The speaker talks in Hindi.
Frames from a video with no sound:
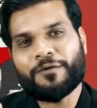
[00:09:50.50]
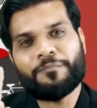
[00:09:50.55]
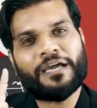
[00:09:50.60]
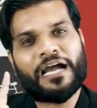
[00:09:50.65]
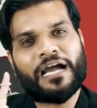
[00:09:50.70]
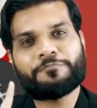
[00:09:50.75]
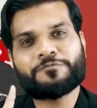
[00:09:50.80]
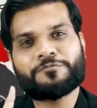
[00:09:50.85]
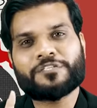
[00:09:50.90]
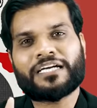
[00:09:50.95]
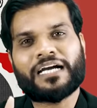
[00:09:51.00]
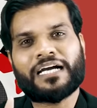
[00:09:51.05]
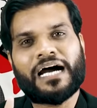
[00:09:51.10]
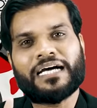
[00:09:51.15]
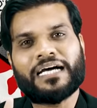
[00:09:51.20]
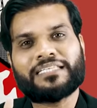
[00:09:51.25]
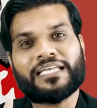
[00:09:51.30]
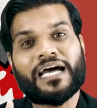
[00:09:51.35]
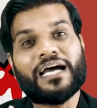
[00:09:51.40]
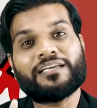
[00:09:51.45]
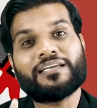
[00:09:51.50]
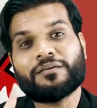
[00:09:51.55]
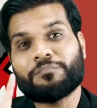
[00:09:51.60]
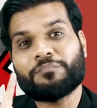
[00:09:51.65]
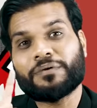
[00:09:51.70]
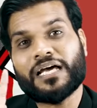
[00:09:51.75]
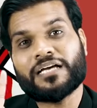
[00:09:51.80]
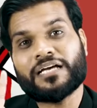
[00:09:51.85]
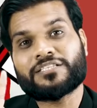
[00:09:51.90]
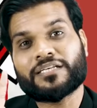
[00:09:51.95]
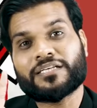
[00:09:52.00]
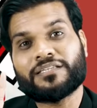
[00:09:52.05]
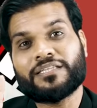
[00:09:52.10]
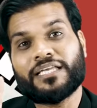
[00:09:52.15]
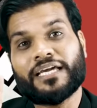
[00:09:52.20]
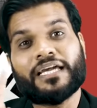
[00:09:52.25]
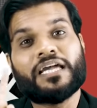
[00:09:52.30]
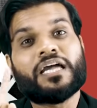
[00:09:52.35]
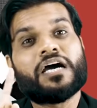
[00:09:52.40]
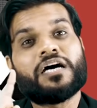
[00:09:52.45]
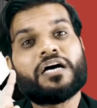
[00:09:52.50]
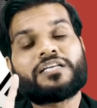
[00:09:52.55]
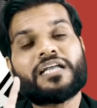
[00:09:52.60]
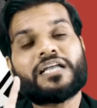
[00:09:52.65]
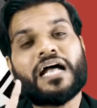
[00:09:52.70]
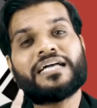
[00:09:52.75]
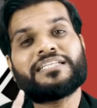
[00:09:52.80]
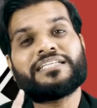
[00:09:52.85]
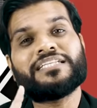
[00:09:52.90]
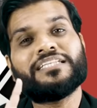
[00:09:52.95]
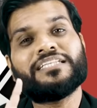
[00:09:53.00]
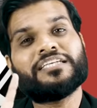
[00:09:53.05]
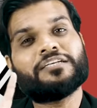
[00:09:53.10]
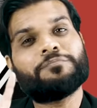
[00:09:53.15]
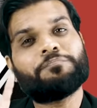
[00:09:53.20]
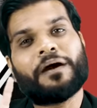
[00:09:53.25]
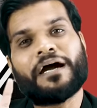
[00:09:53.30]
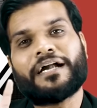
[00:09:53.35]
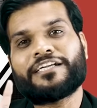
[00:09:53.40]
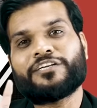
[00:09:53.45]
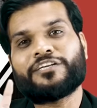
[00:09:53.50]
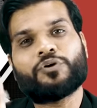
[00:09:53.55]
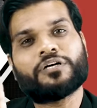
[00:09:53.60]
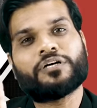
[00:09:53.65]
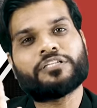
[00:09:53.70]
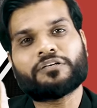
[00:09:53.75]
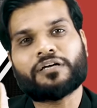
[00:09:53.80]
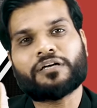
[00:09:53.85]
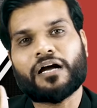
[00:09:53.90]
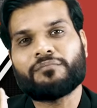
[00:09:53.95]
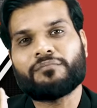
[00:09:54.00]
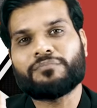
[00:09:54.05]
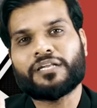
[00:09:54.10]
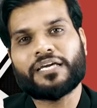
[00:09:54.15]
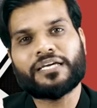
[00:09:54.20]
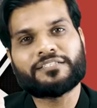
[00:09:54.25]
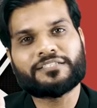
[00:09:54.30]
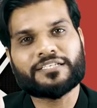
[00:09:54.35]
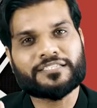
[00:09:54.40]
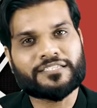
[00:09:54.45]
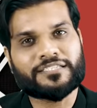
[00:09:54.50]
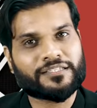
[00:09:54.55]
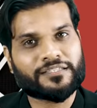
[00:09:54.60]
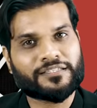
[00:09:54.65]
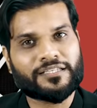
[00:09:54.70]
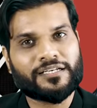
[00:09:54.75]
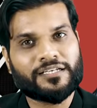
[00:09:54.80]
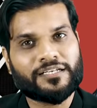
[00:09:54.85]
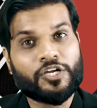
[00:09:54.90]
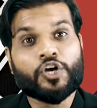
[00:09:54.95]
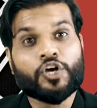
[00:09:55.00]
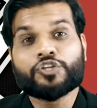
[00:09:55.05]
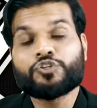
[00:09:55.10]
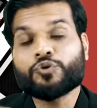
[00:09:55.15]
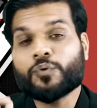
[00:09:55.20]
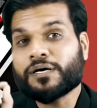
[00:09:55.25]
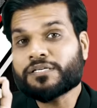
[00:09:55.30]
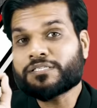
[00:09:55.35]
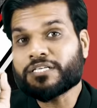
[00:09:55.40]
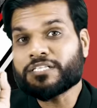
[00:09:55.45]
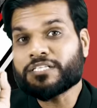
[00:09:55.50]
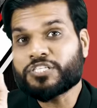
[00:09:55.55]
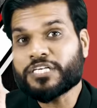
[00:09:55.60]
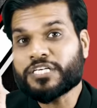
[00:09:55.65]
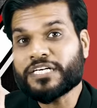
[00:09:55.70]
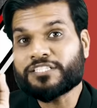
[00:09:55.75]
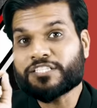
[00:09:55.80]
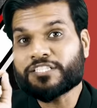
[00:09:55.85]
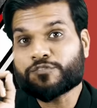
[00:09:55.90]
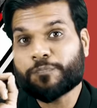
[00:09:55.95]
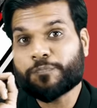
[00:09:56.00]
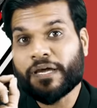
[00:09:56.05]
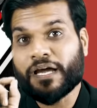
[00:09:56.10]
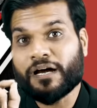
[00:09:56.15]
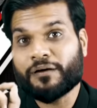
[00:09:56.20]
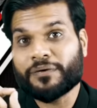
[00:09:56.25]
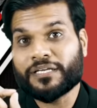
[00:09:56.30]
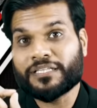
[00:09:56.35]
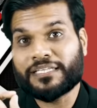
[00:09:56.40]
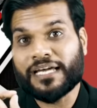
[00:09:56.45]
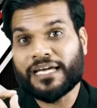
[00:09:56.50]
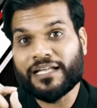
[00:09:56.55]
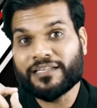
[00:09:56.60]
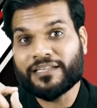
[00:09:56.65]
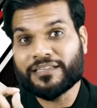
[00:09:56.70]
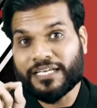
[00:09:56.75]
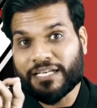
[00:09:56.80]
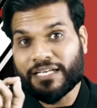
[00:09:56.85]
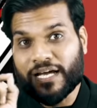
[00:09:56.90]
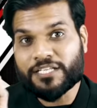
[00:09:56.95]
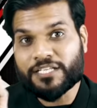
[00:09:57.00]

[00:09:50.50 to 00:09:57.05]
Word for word: भी आपसे कहा था कि बिना चंदे राजनीतिक पार्टियों का तो काम नहीं चल सकता तो असल चीज इस पे हमें ध्यान देना